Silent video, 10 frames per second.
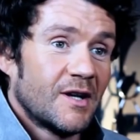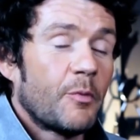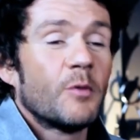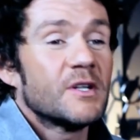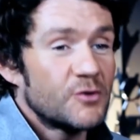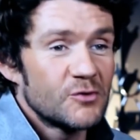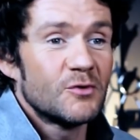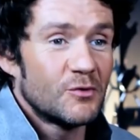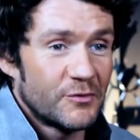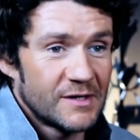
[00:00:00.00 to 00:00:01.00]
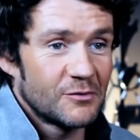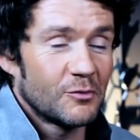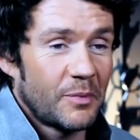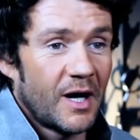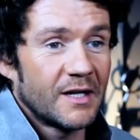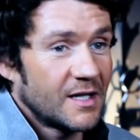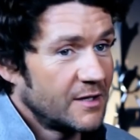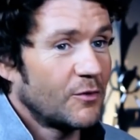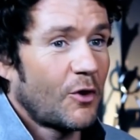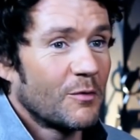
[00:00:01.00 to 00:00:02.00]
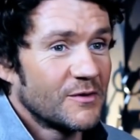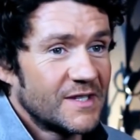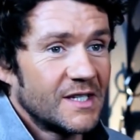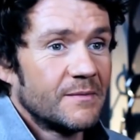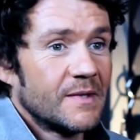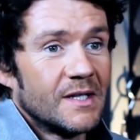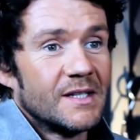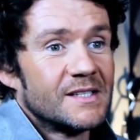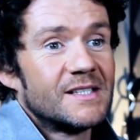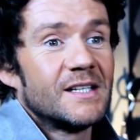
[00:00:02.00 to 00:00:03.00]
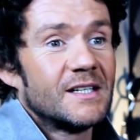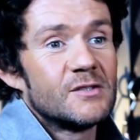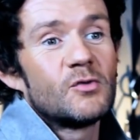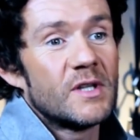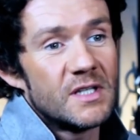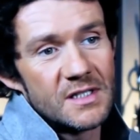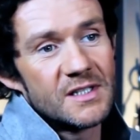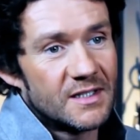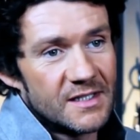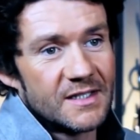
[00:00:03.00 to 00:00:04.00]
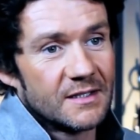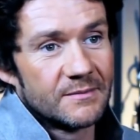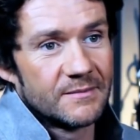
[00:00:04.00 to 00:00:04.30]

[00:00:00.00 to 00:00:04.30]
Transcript: La première chose de toute façon par laquelle il faut commencer, c'est soigner ses intestins.